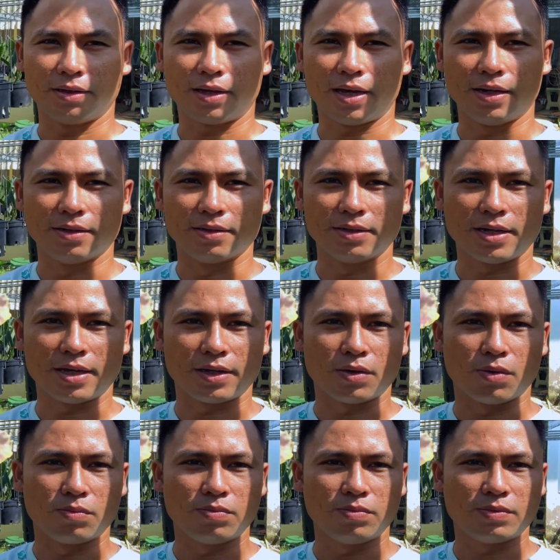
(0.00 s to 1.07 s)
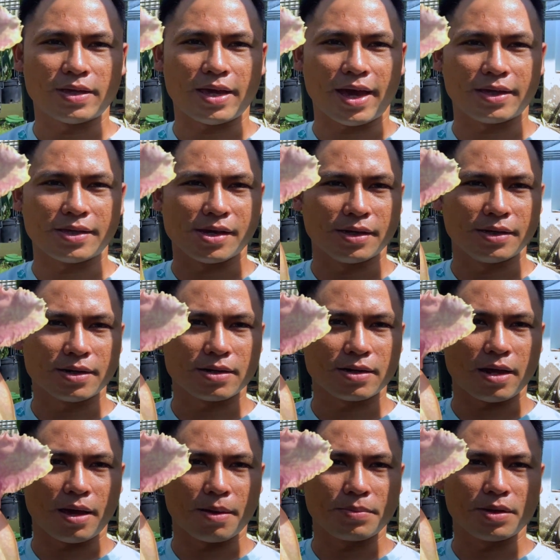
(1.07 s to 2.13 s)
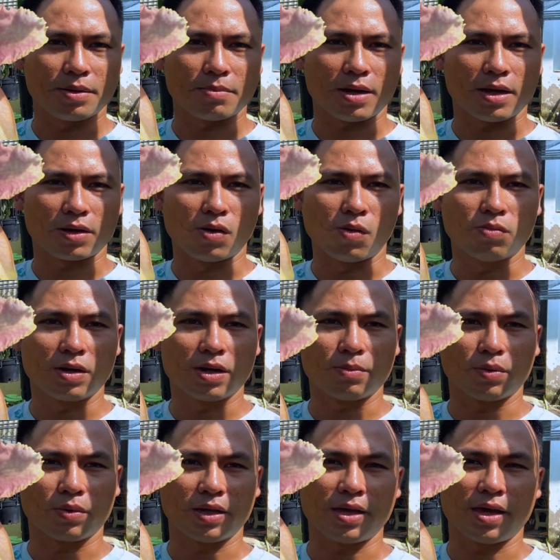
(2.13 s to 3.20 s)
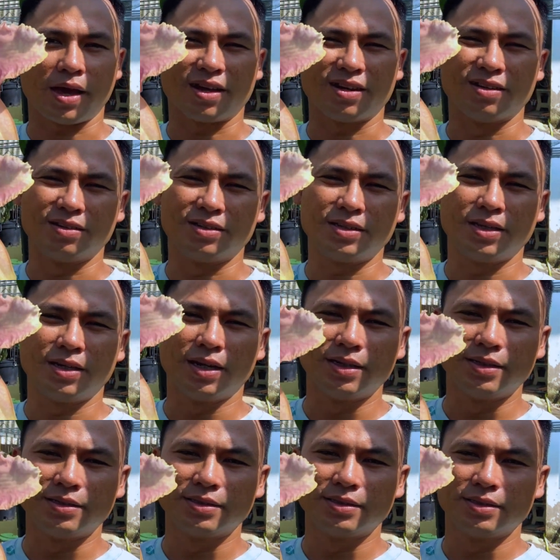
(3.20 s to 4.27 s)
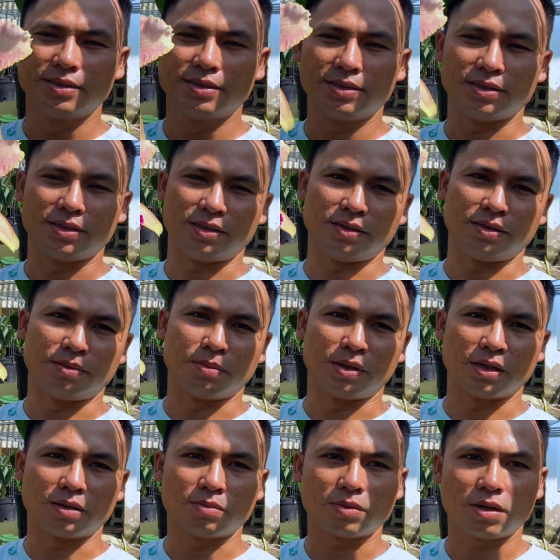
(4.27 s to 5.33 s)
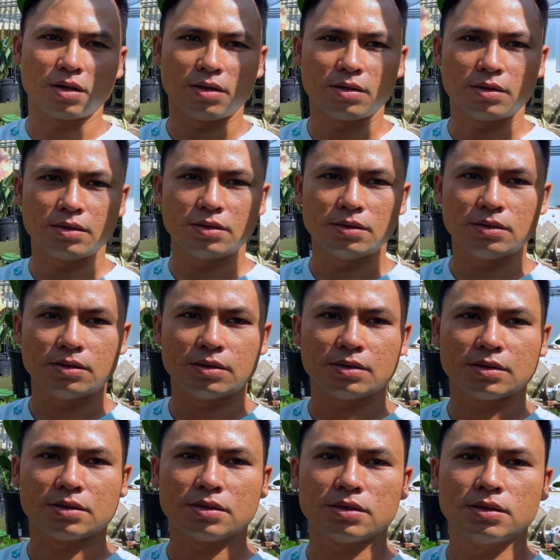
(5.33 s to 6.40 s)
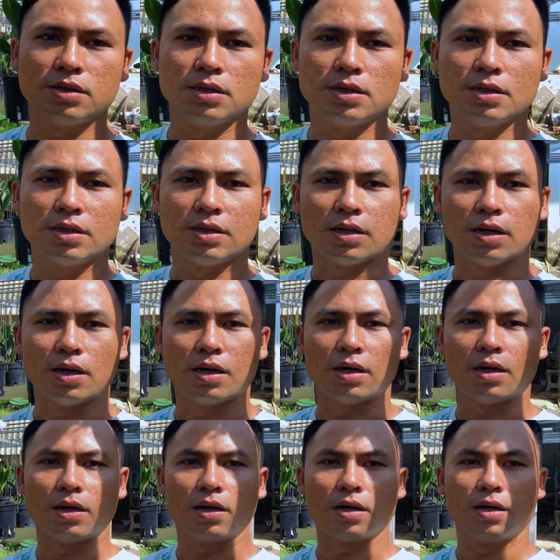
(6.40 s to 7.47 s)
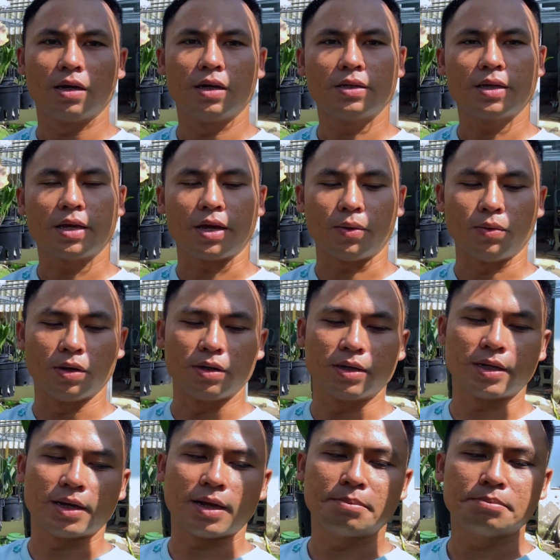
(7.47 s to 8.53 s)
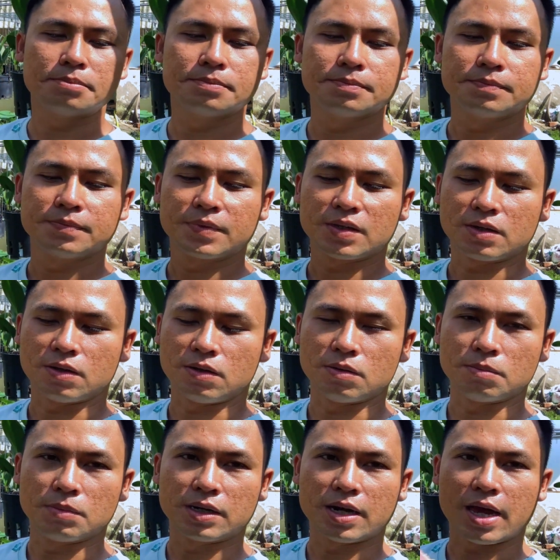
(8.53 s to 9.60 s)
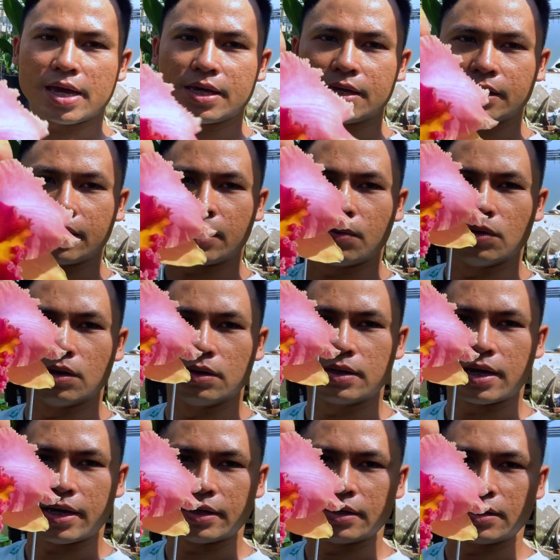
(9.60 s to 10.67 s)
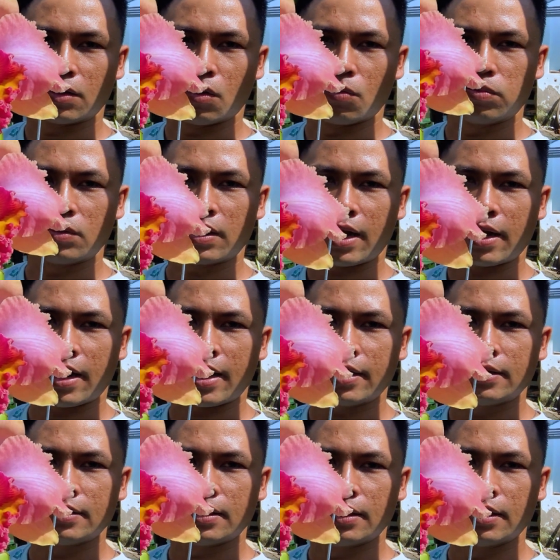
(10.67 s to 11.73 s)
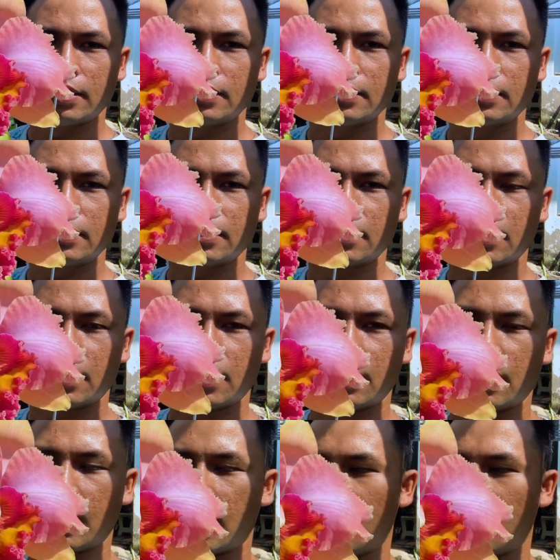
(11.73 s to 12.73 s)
cái lưỡi này cũng chạy chỉ rất là đẹp, nhưng mà cũng là một cái dạng lưỡi Chi Linh. Thì mình không có thích cái kiểu lưỡi này lắm. Còn bên đây thì kiểu lưỡi này cũng na ná như Chi Linh, cho nên